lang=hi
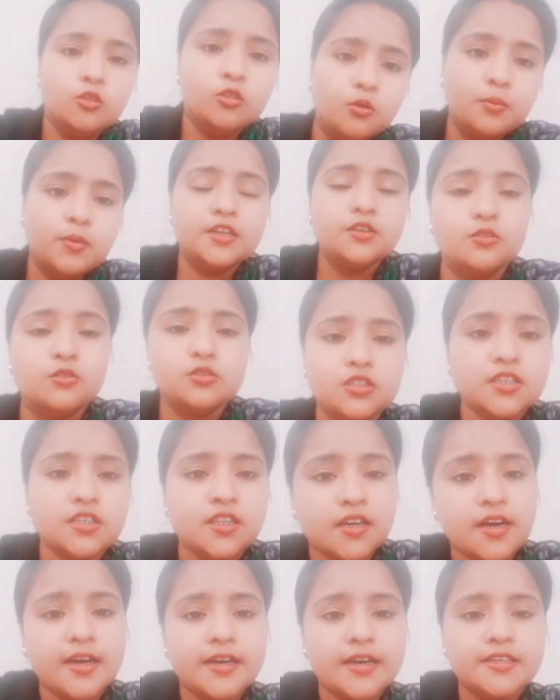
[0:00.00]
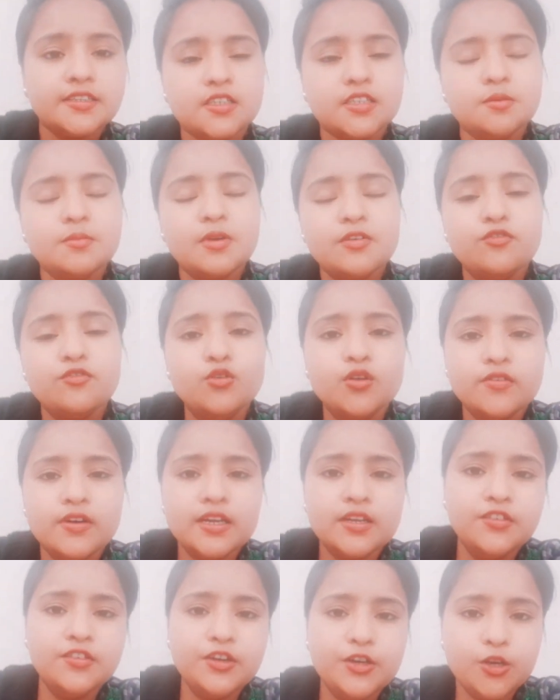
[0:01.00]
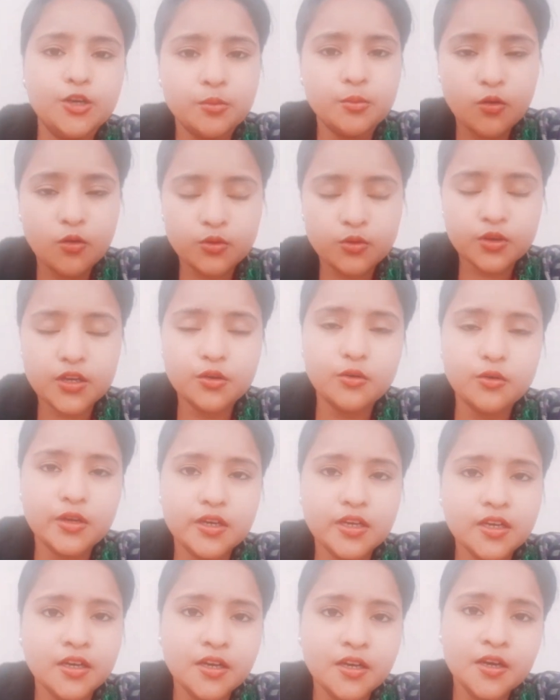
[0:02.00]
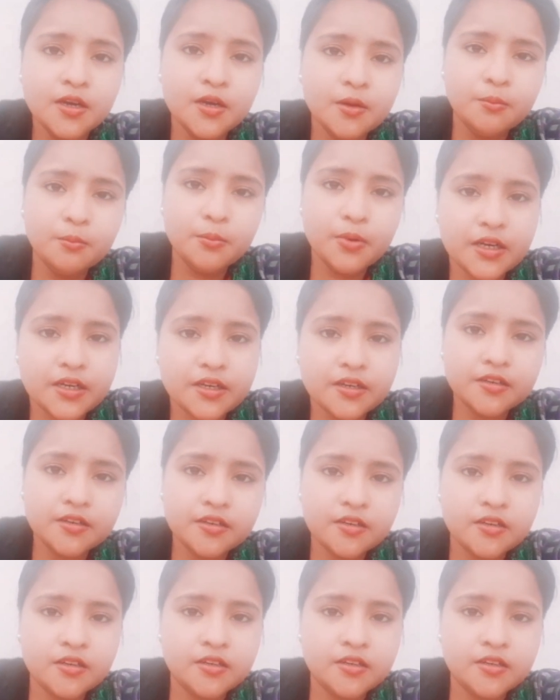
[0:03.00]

तो मैंने सोचा था गाइस कि मैं फूड वाली वीडियो बनाऊँगी कोई बट